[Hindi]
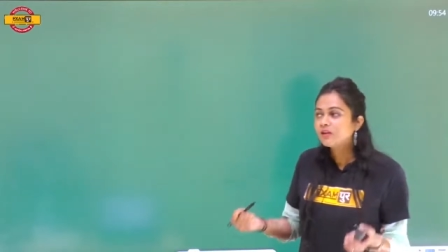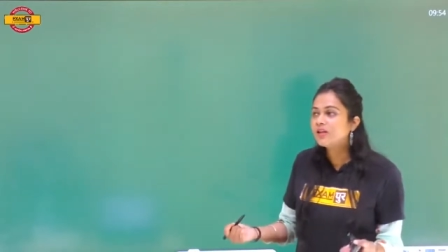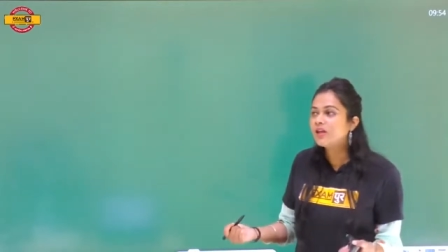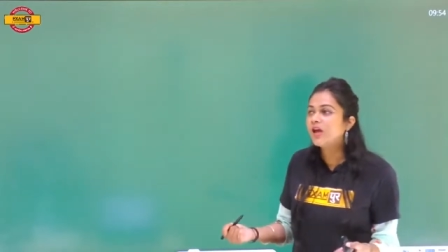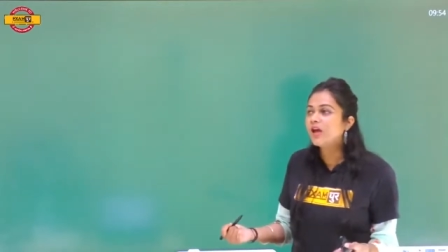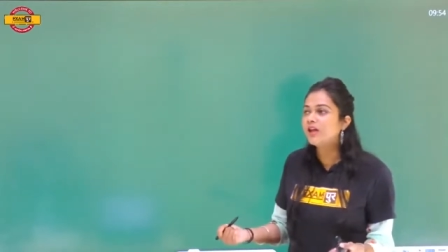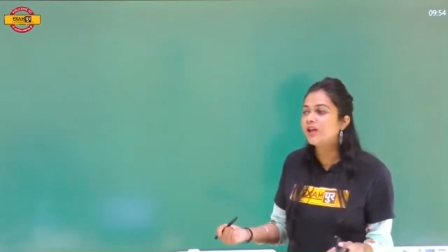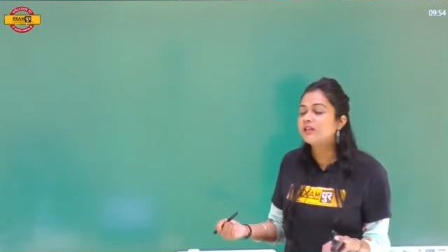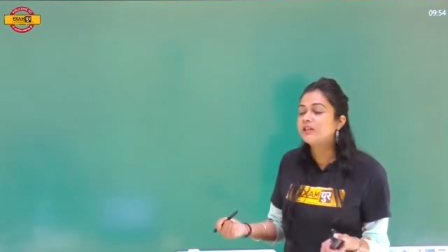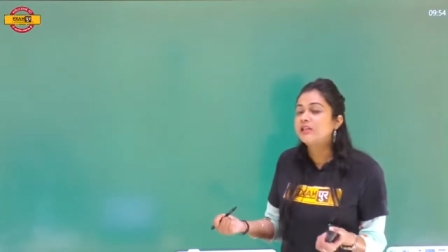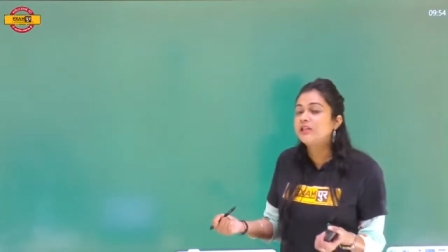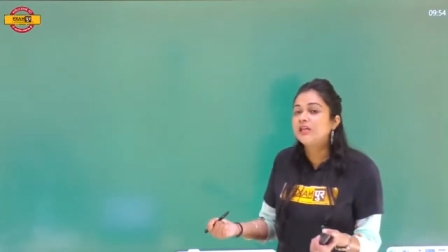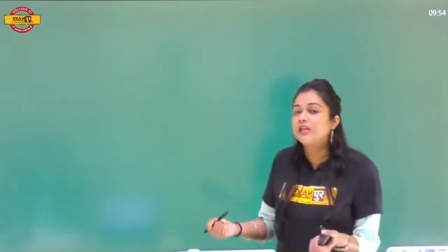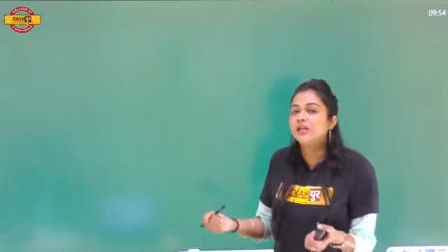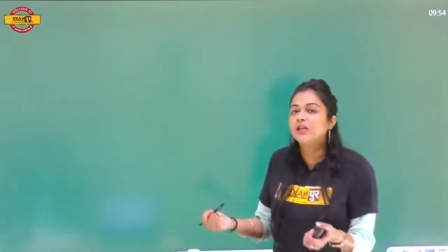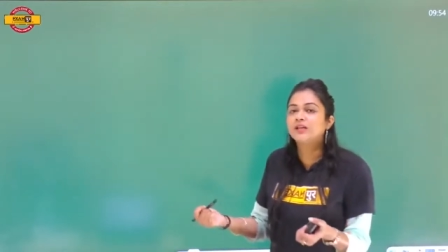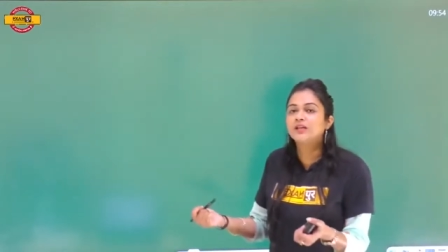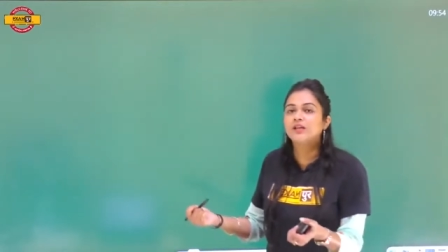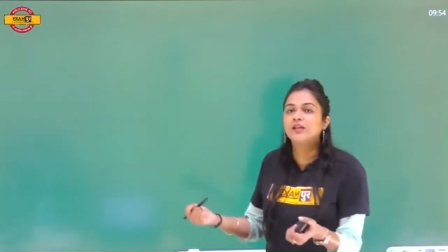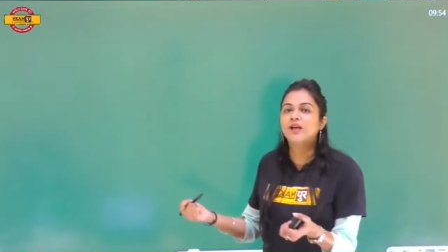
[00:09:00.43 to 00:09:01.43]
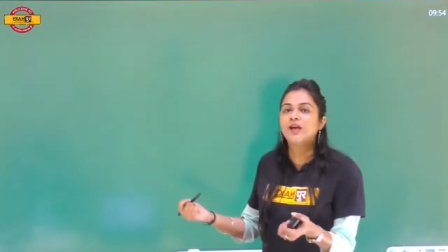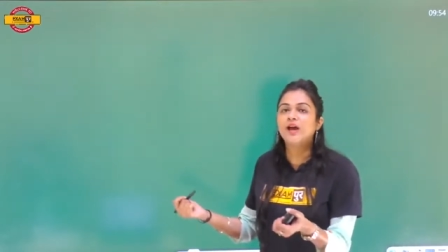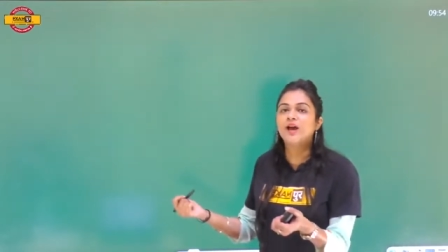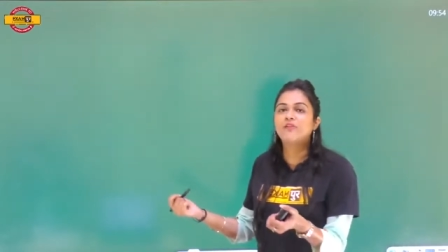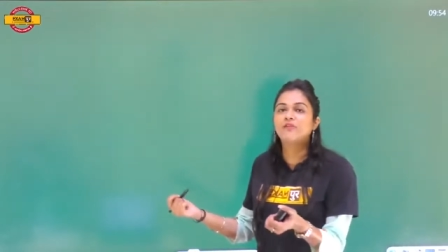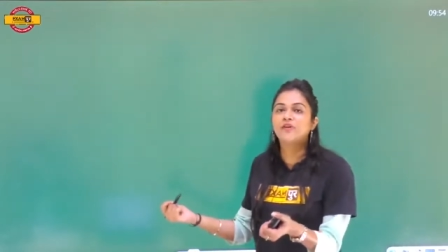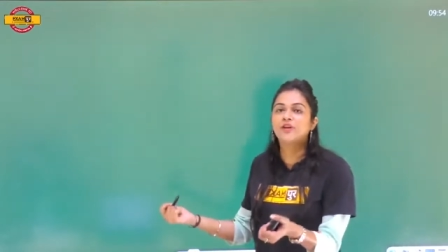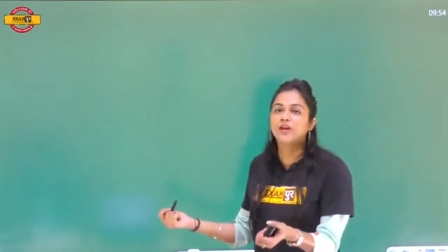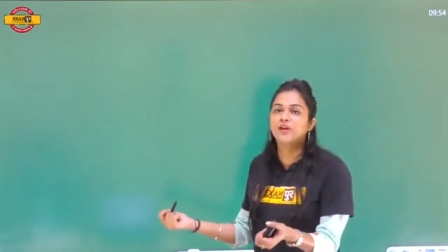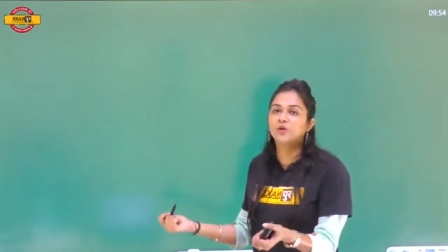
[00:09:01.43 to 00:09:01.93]
क्या है धीरे धीरे
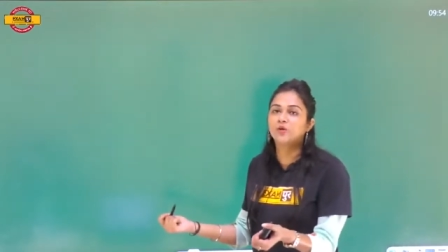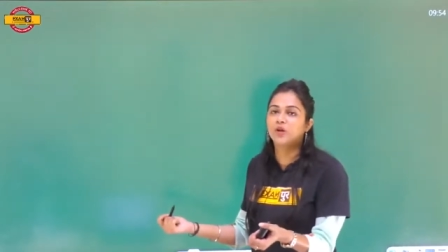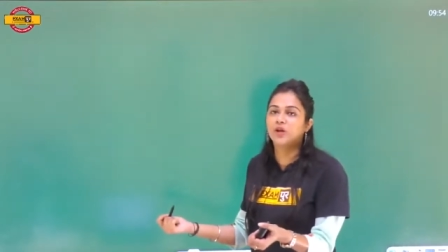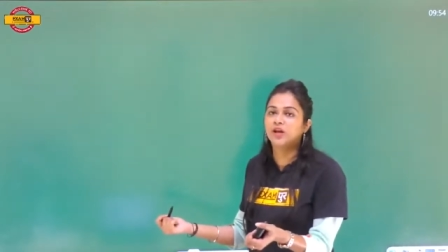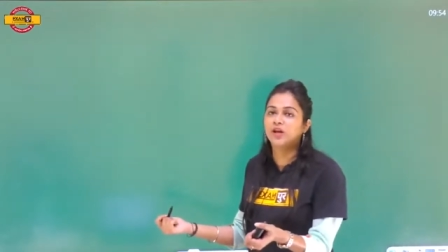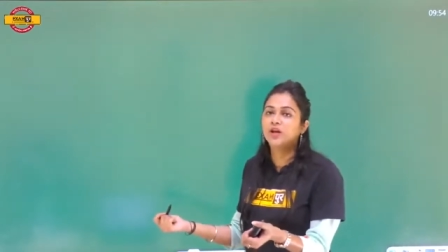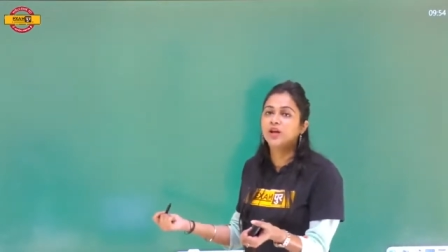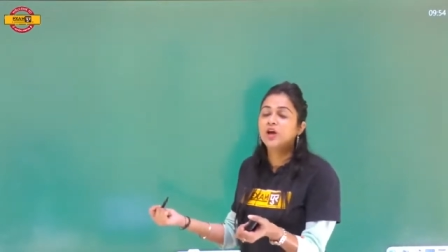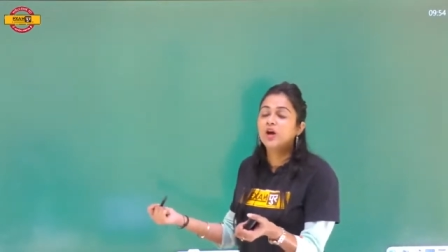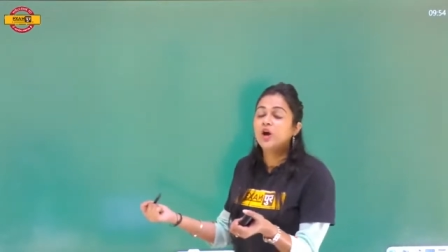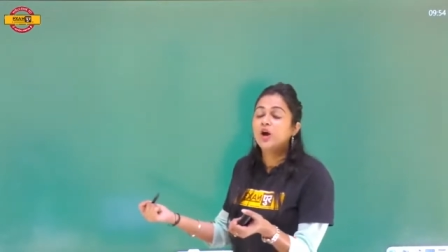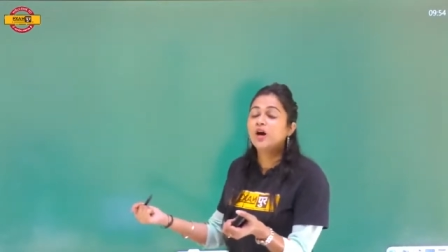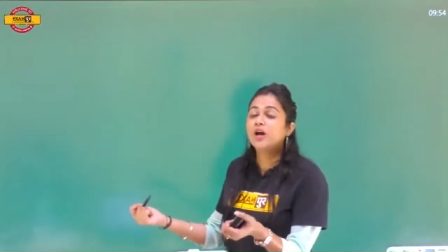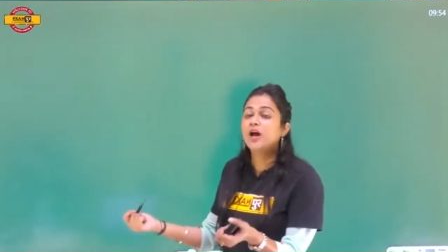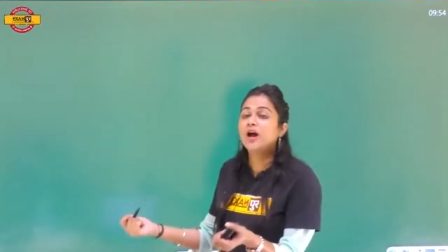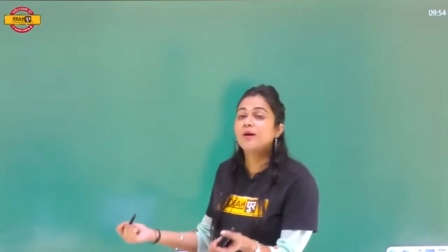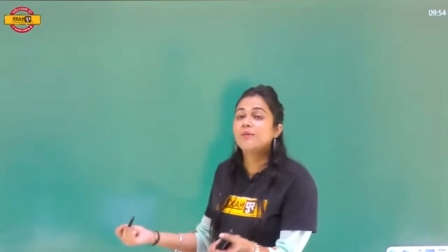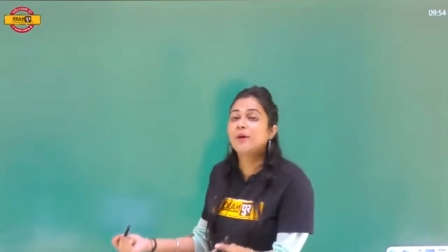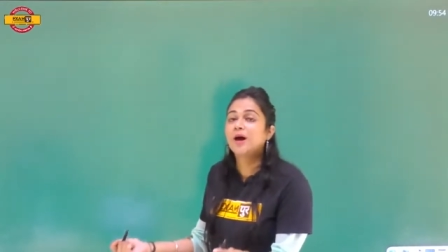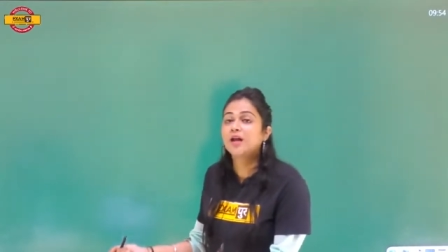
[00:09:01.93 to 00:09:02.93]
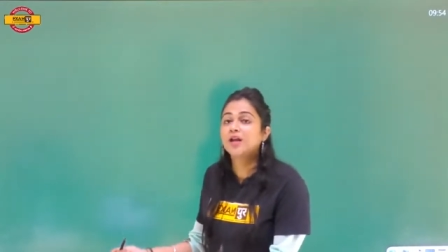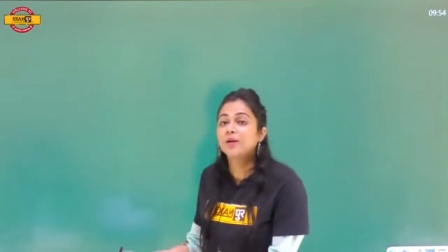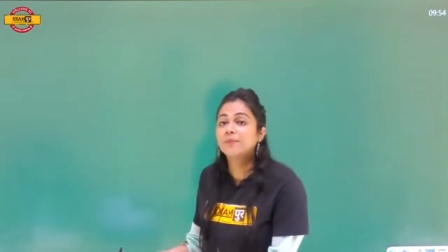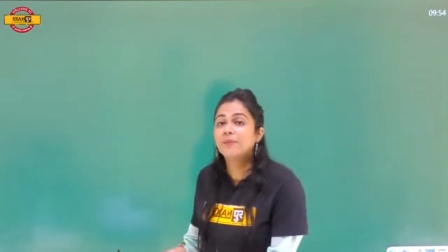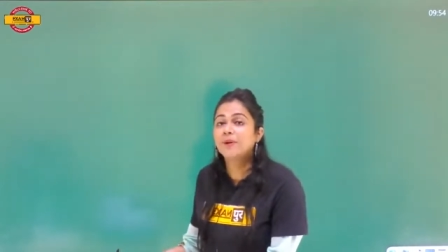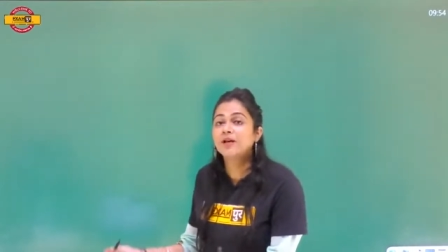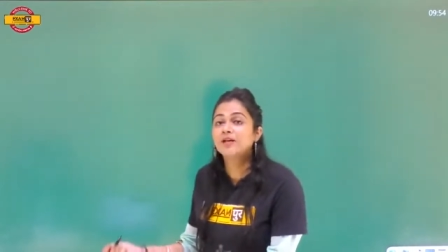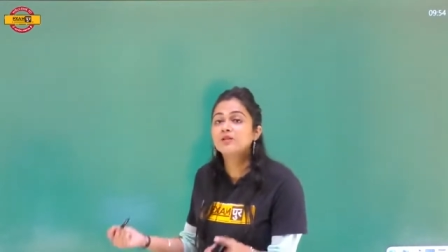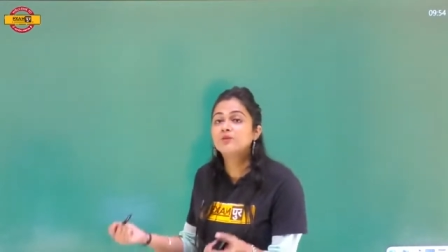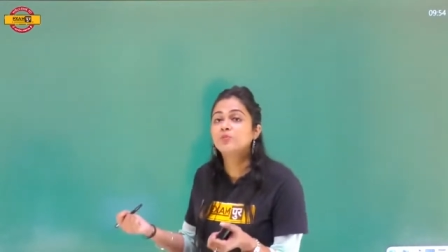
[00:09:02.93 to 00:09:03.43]
अवेयर हो रहे हैं और हमारे
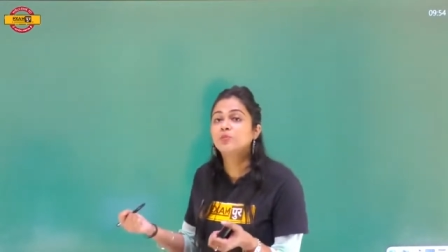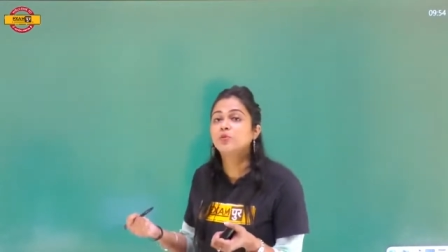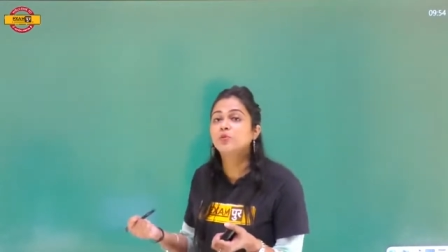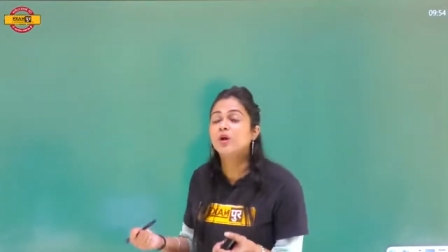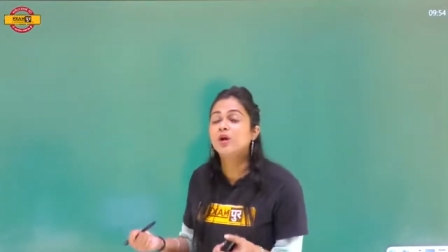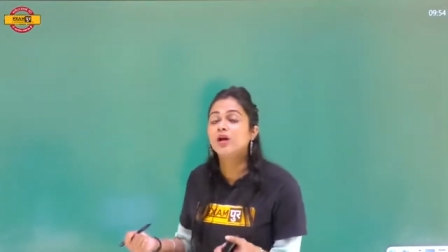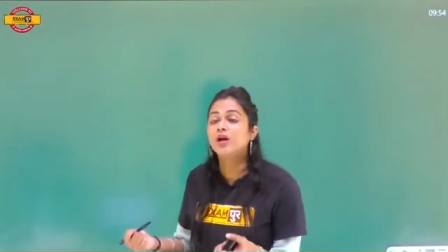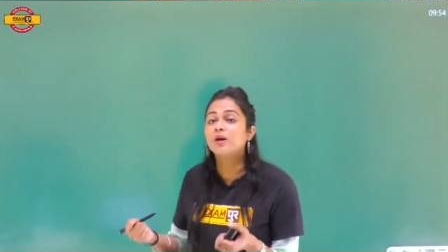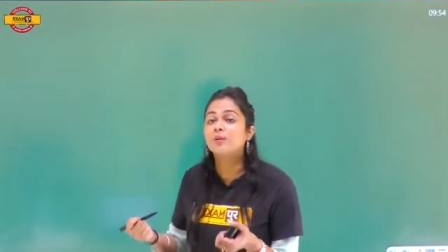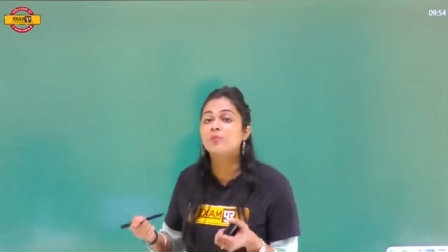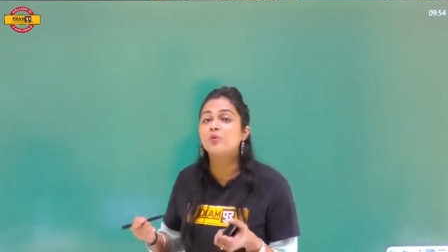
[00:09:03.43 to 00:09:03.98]
पास पूरा